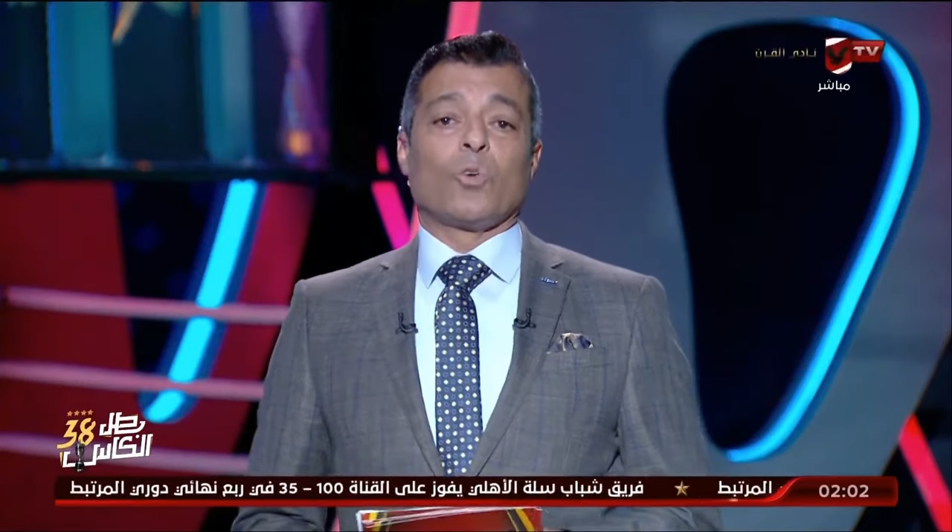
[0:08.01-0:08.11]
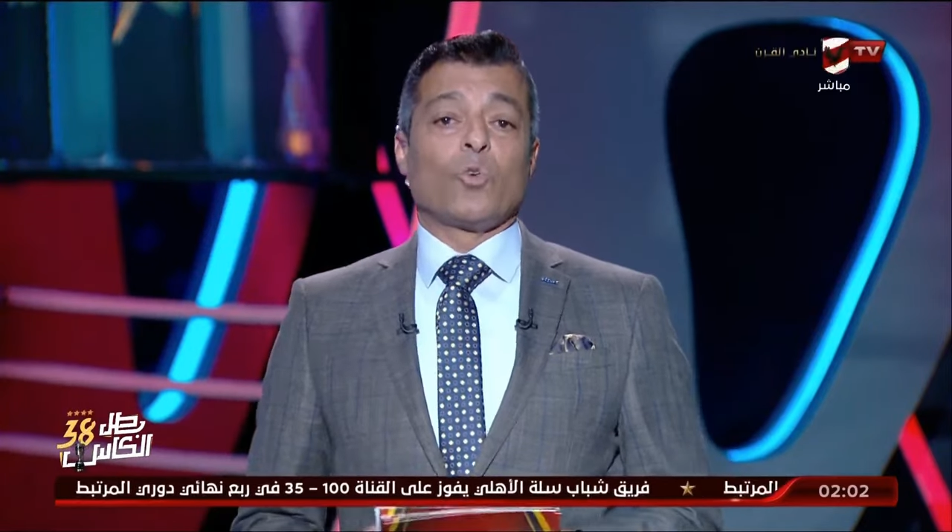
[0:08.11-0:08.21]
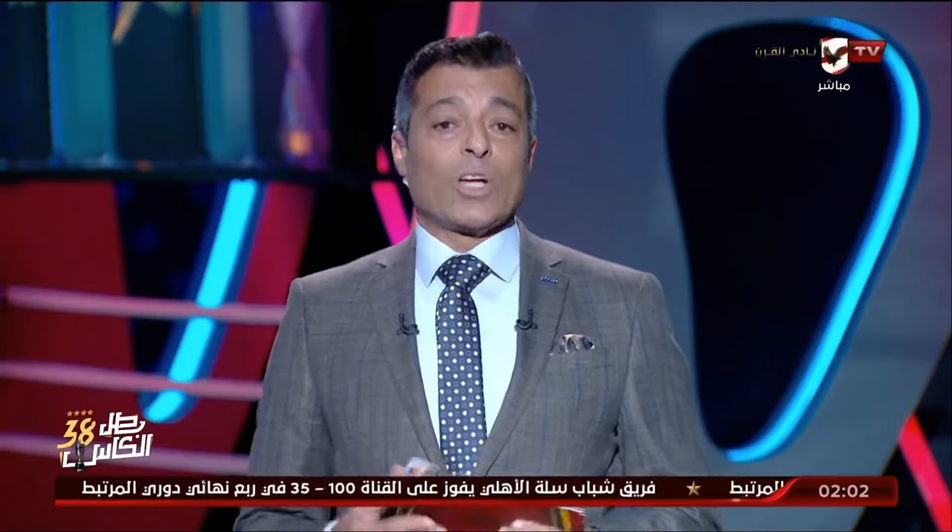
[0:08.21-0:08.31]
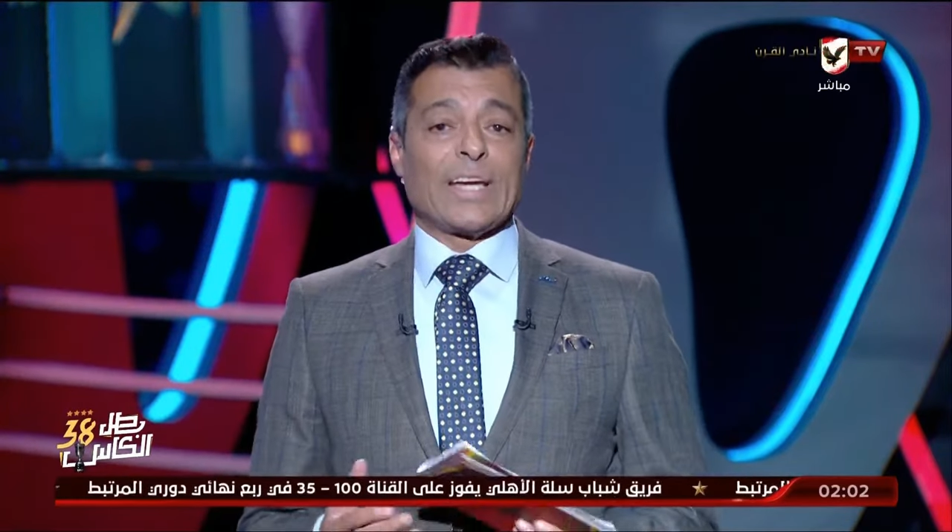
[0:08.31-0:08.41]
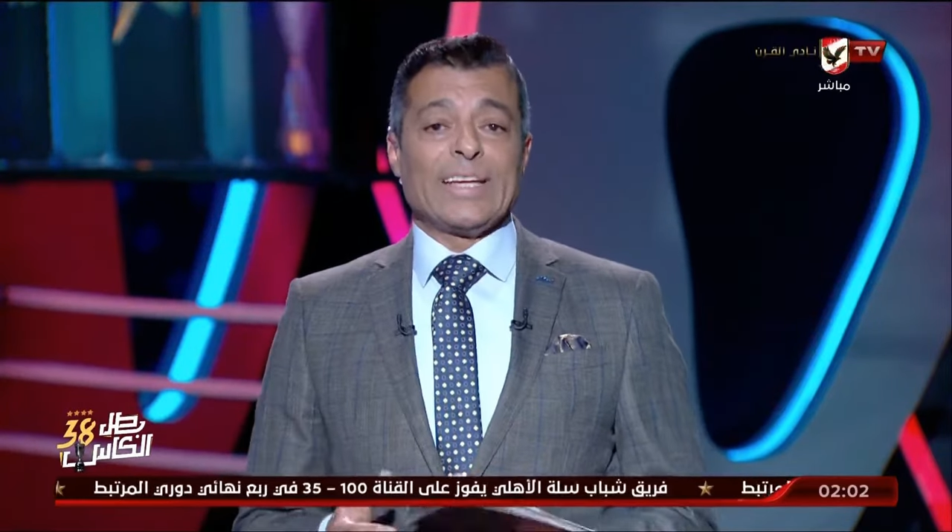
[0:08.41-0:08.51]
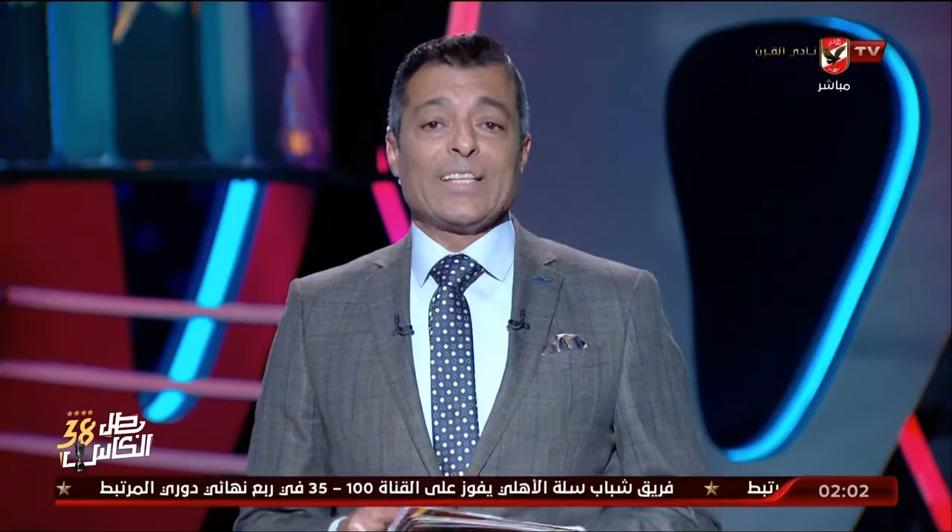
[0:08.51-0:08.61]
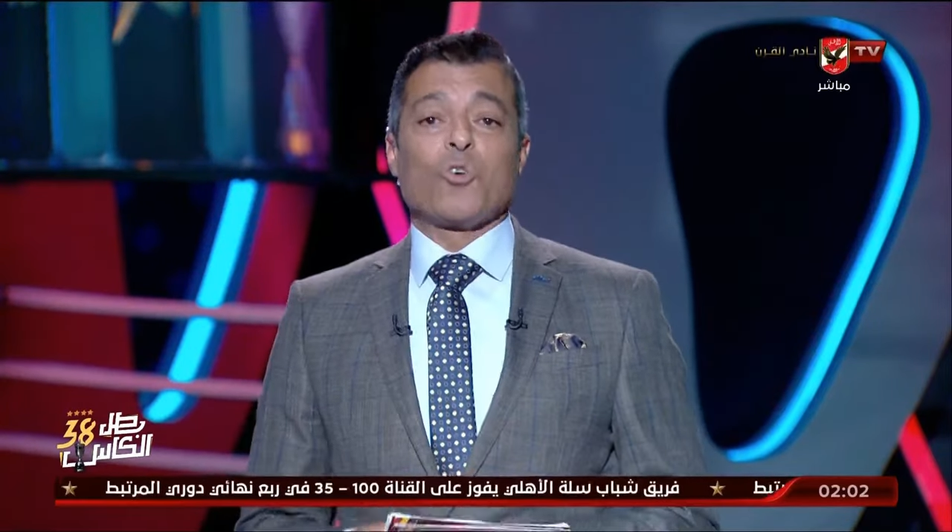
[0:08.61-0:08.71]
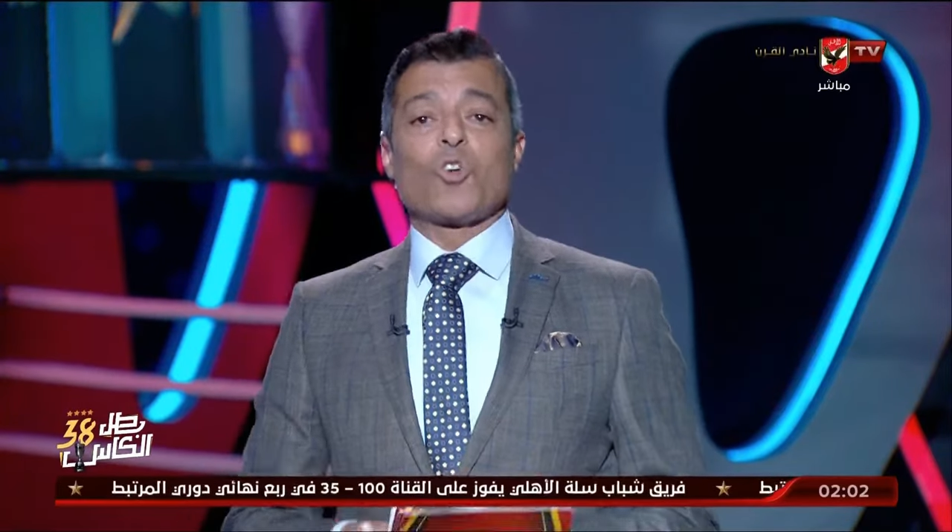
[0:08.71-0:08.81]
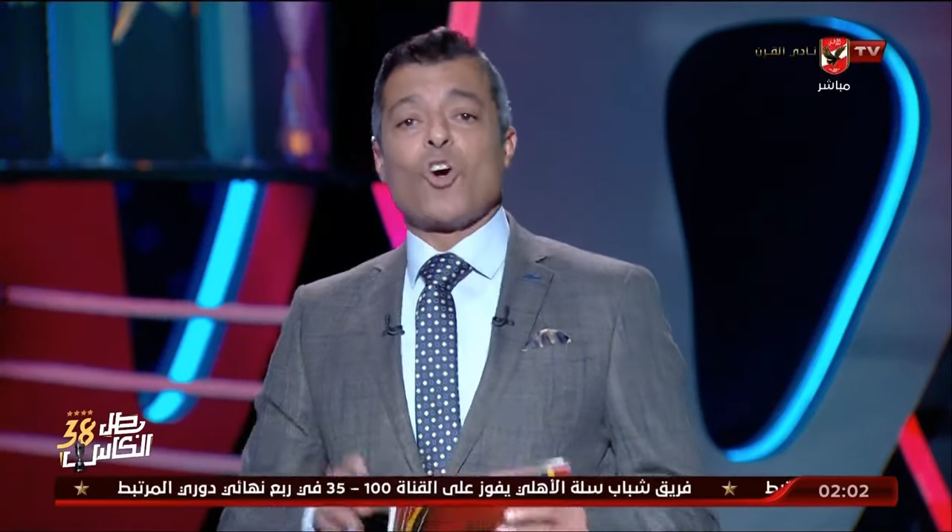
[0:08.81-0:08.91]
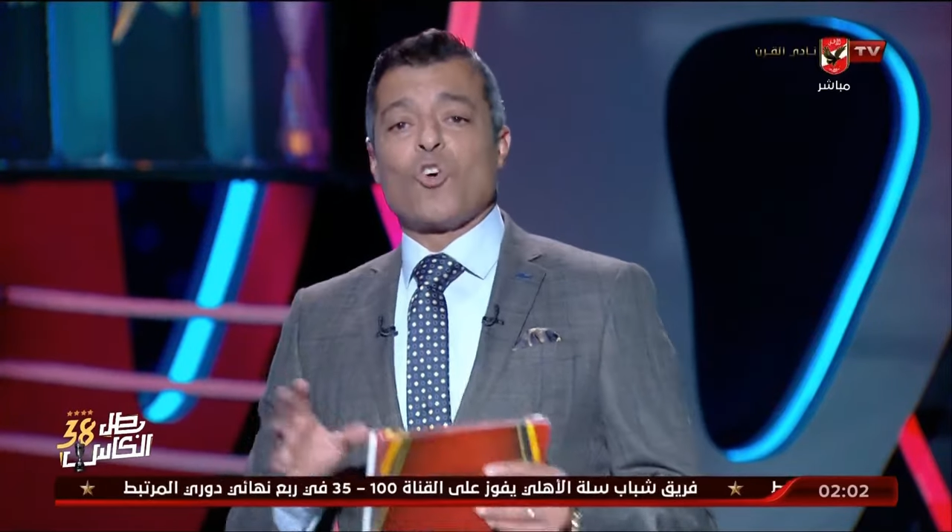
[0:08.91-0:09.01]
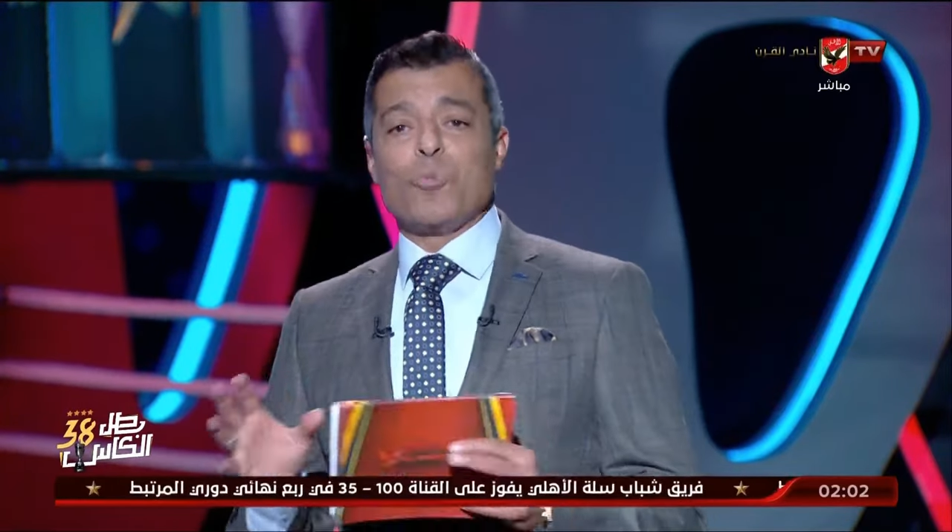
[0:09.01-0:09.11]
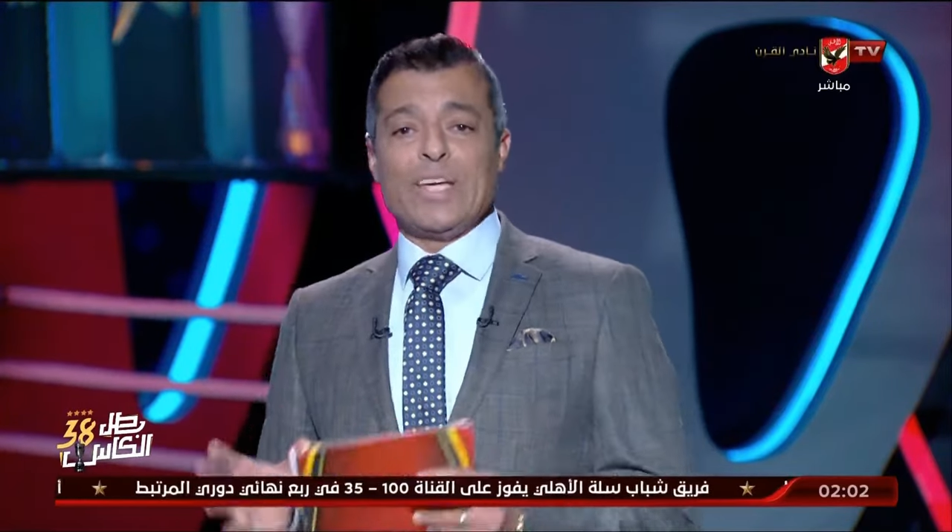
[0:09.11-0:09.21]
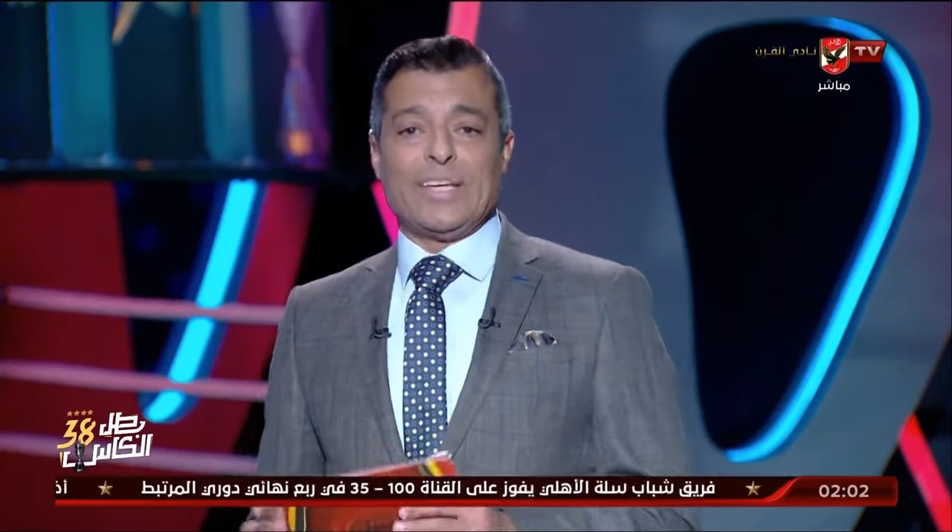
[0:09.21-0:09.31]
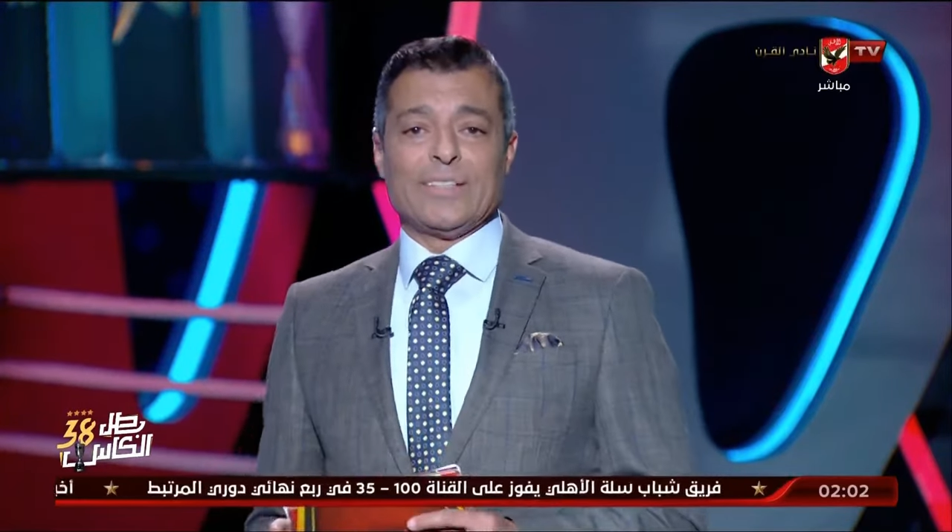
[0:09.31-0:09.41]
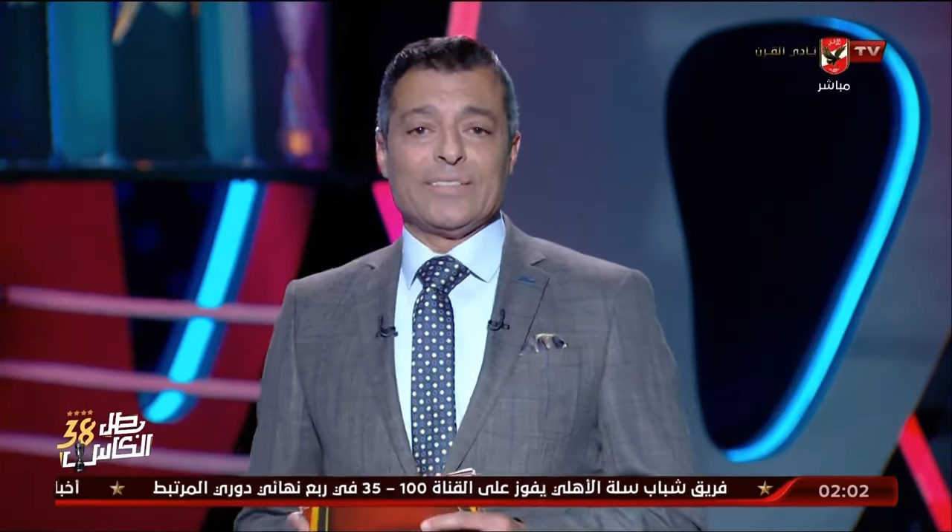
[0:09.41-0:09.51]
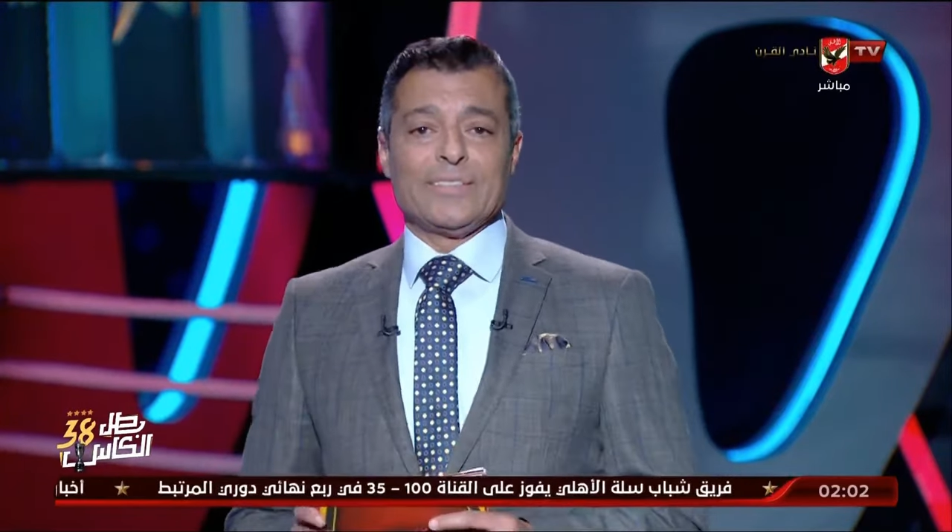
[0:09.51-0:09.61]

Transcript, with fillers: كره جيده وكره هجوميه